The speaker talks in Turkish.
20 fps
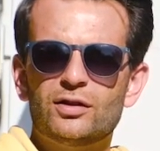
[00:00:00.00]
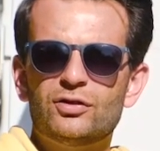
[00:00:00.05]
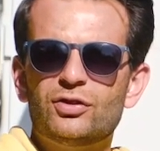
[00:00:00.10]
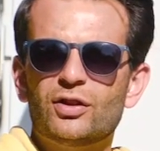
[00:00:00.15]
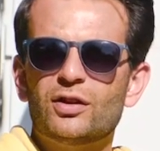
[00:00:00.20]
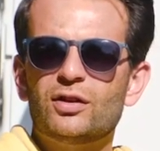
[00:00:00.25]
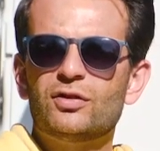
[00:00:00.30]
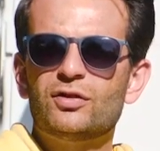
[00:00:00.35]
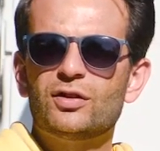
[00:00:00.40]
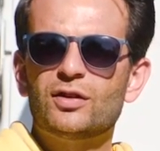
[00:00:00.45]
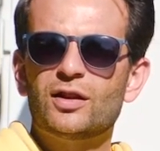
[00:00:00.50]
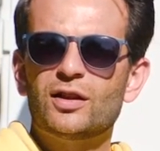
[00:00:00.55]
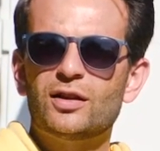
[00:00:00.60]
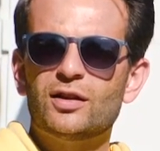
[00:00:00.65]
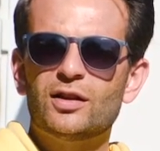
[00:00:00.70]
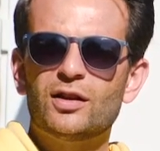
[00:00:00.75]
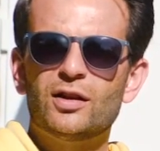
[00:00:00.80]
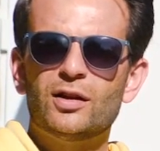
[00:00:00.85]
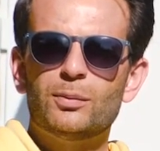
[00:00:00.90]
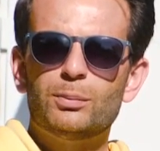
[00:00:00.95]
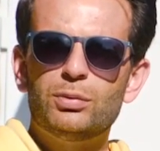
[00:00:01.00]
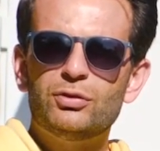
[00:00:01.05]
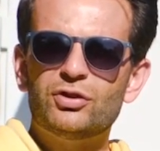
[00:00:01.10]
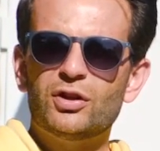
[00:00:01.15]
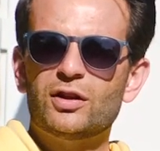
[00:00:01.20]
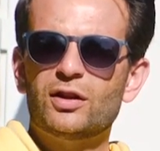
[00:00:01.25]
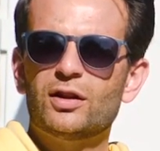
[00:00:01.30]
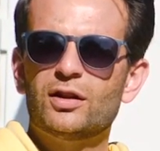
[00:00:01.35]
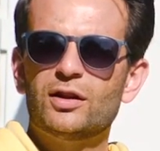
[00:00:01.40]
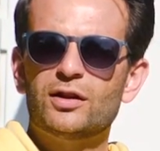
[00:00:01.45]
içerisine bir
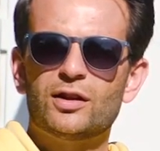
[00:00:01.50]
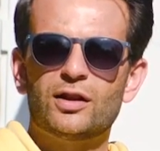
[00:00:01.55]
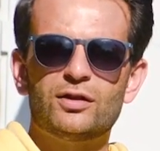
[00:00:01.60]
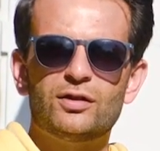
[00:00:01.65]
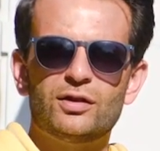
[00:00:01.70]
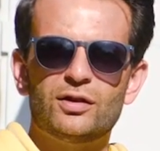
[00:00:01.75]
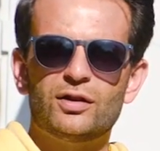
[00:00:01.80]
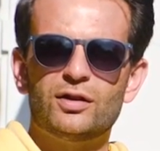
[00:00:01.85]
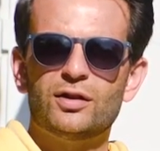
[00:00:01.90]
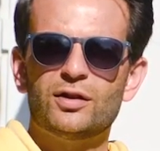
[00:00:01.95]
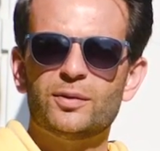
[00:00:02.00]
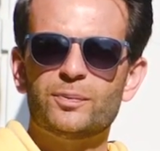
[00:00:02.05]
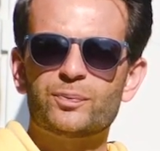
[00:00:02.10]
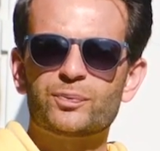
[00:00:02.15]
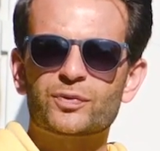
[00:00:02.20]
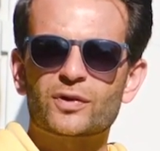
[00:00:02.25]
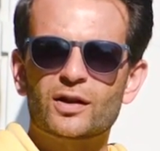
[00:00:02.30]
şekilde getirdi.